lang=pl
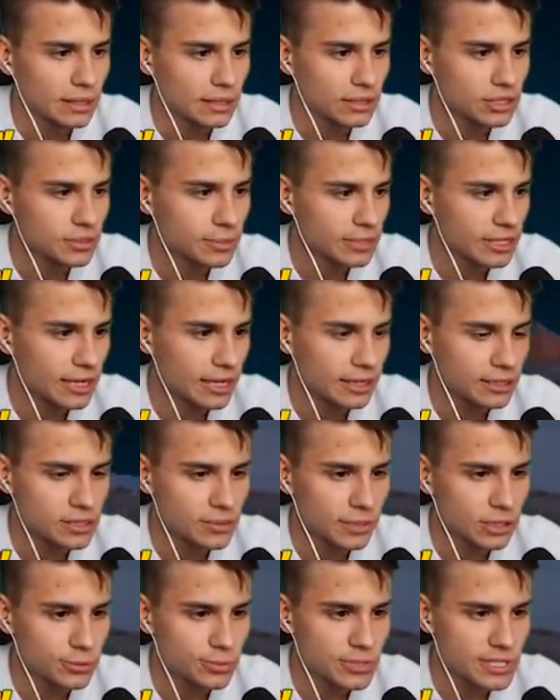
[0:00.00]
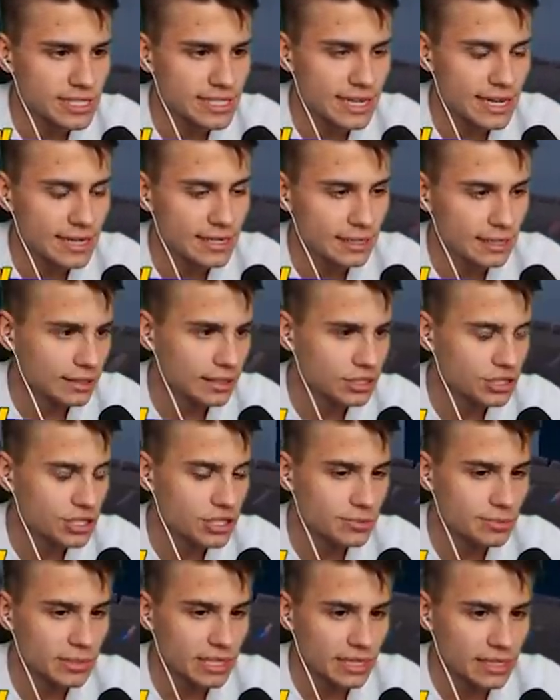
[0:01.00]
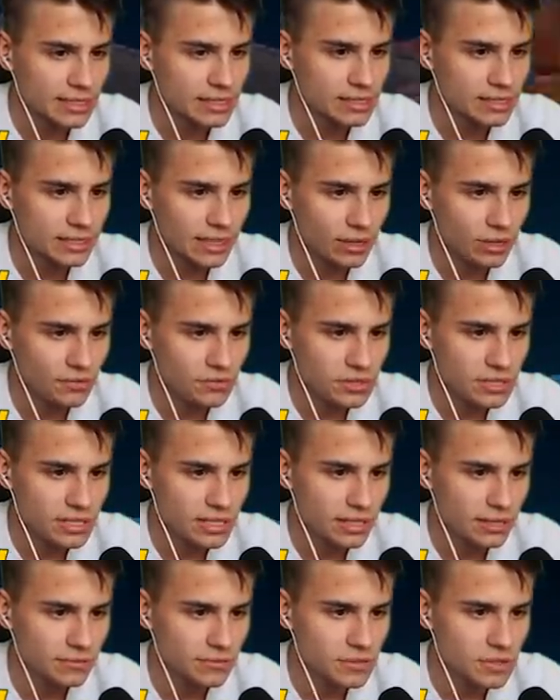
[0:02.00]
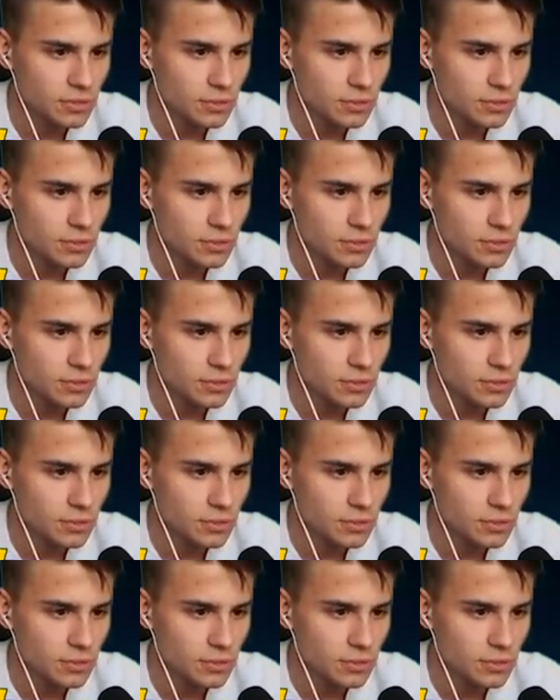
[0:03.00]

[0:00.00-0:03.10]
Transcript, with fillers: Lecimy dalej, zobaczmy za naszym stanowiskiem w